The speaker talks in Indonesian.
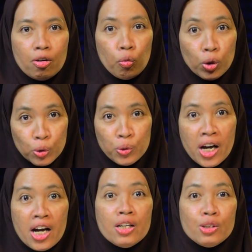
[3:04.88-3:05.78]

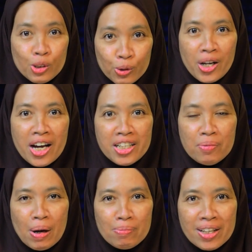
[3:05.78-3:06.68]
wisuda sudah di
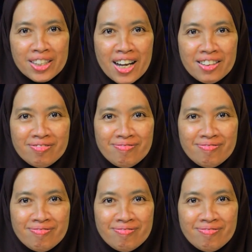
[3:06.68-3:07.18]
depan mata.